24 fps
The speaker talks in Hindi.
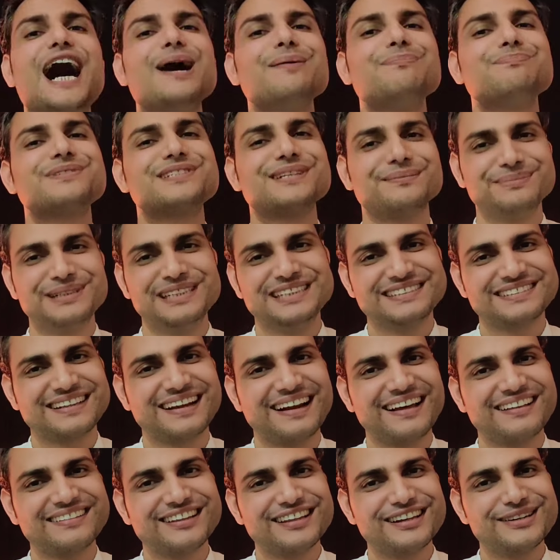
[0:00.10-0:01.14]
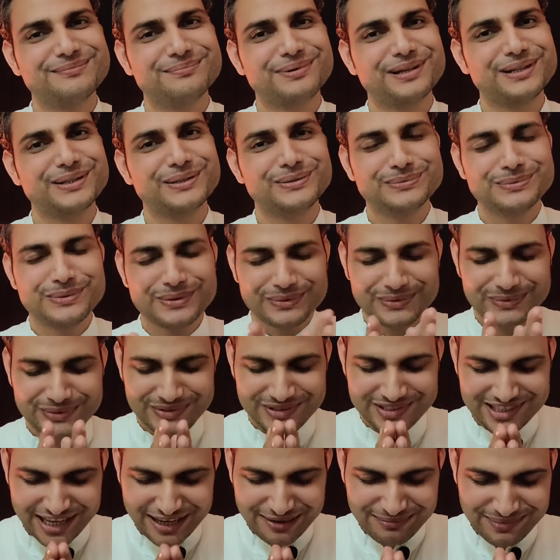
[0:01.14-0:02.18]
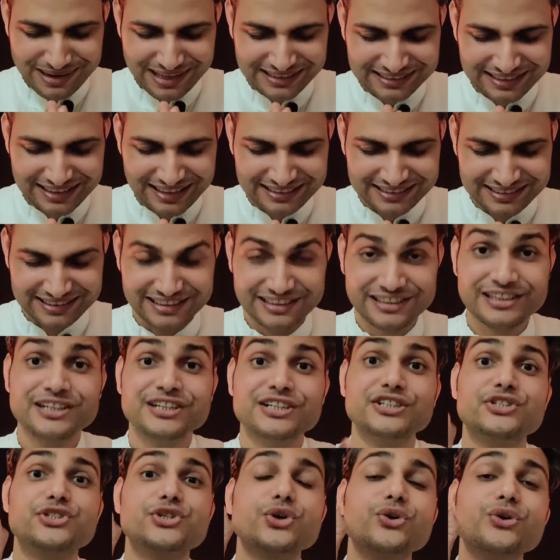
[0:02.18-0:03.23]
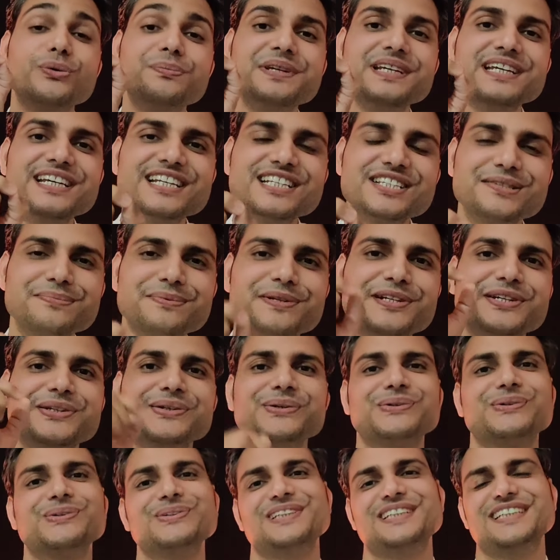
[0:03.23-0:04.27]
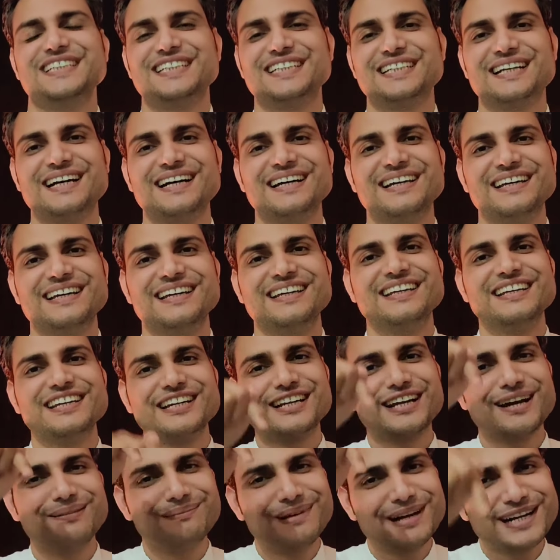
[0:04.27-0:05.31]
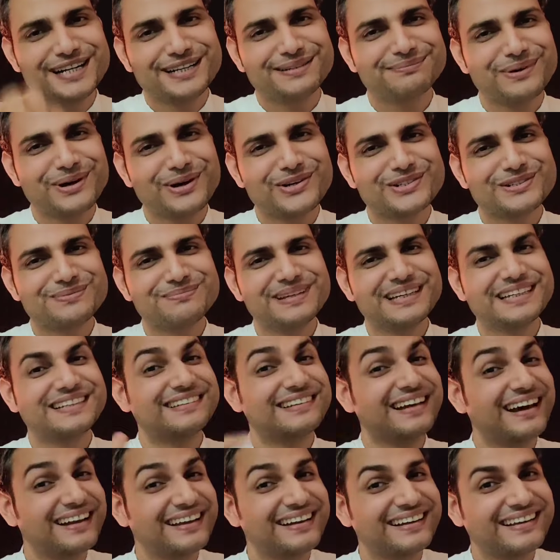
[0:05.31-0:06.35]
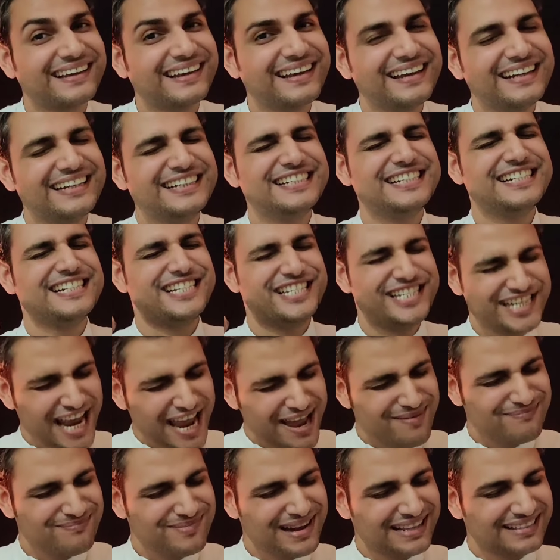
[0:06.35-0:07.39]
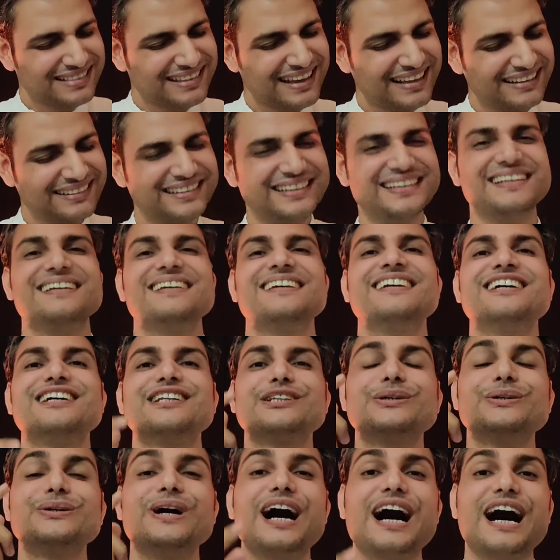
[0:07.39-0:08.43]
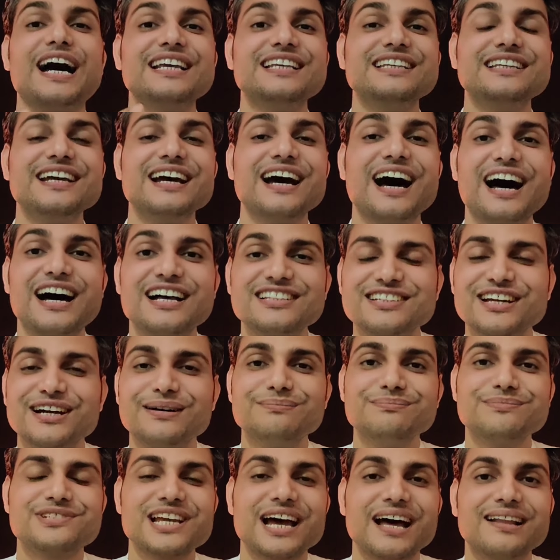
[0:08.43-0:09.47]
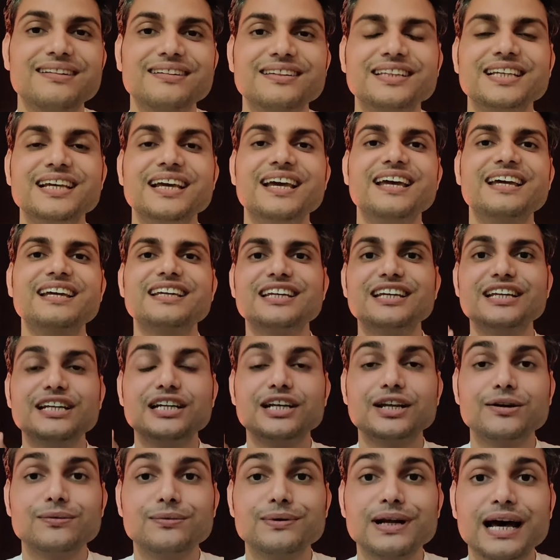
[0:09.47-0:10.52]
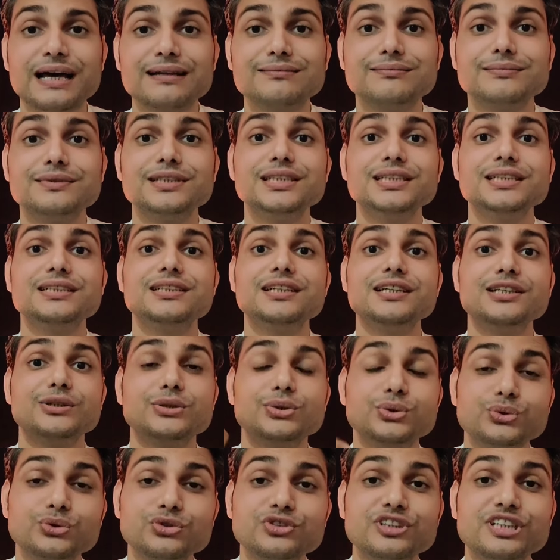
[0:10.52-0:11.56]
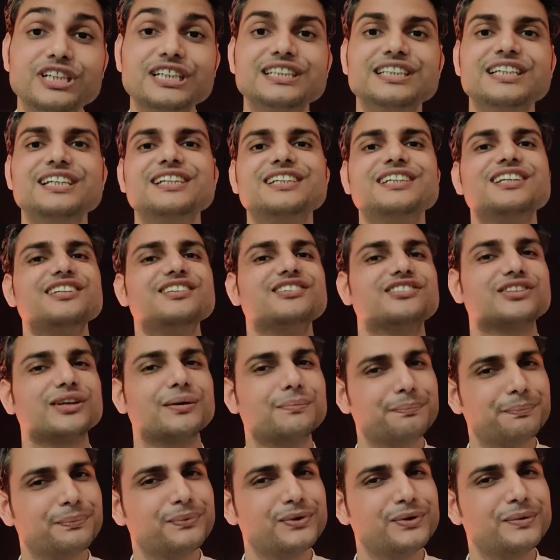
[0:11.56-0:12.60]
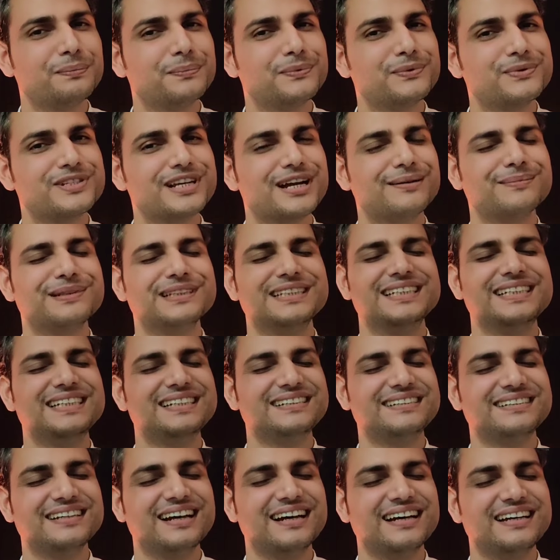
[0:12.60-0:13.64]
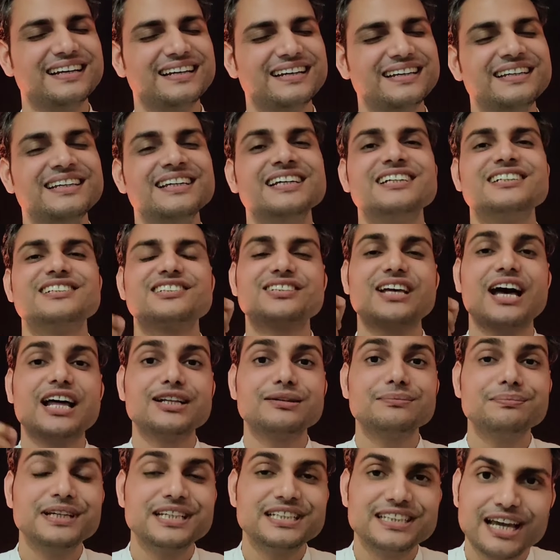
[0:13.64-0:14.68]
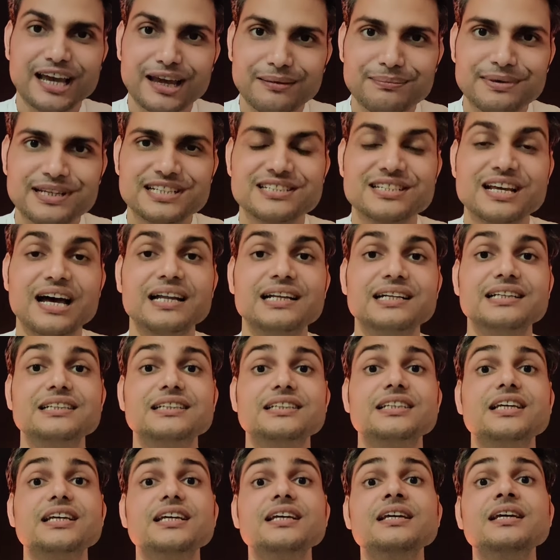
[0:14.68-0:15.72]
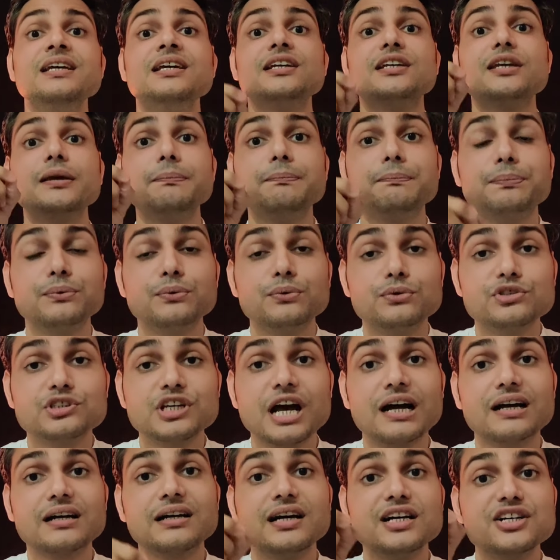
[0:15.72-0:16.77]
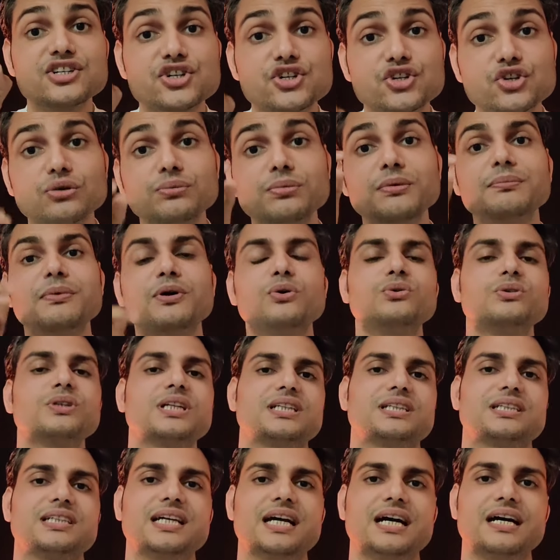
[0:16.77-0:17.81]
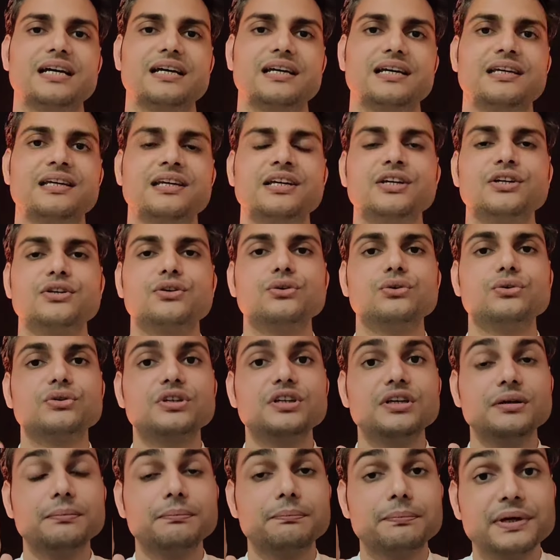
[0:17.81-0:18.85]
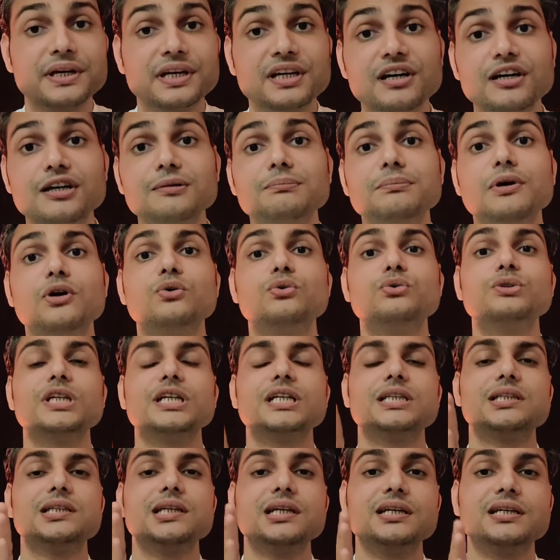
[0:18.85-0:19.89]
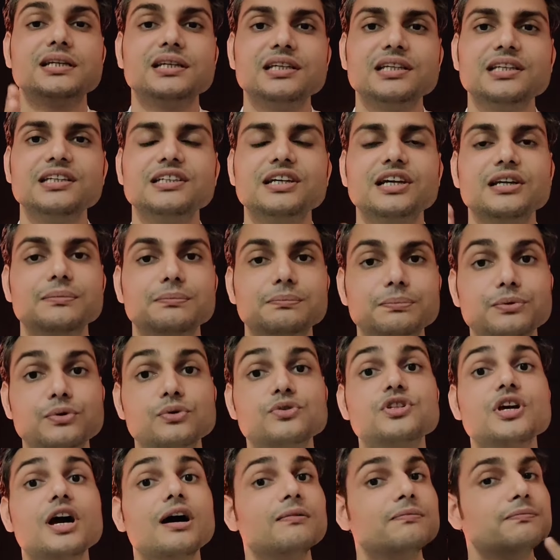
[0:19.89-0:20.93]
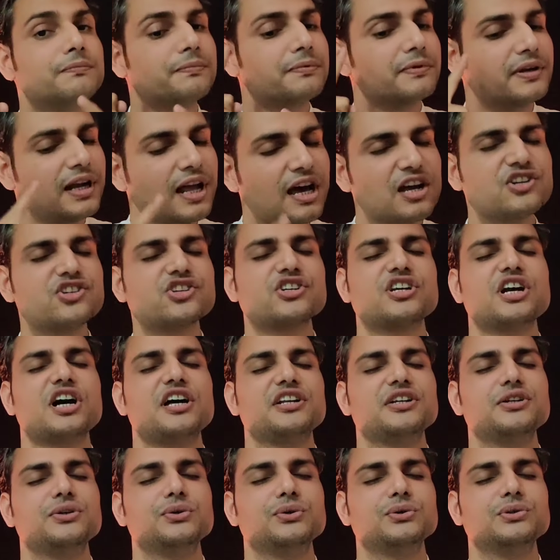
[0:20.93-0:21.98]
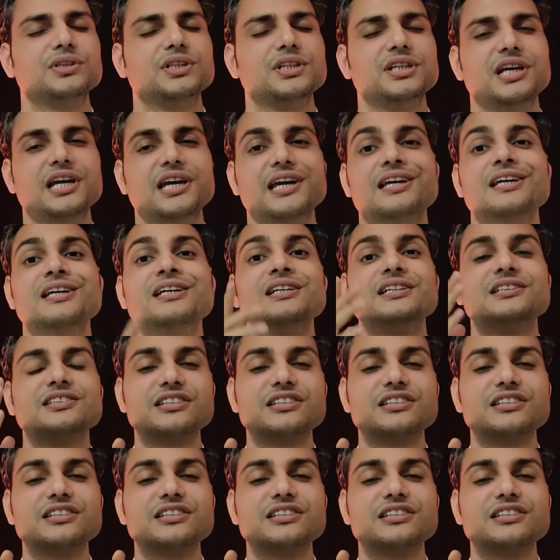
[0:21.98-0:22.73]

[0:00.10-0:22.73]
आप सभी सनातन बंधुओं को जय माता दी जो भी इस वीडियो को देख रहा है कमेंट बॉक्स में क्या लिखें जय माता दी तो आइए आज हम जानते हैं कि नवरात्रि के दूसरे दिन की संपूर्ण पूजा विधि क्या है साथ में यह भी जानेंगे कि पूजा का शुभ मुहूर्त क्या है क्योंकि बिगर मुहूर्त के की गई पूजा विनाशकारी होती है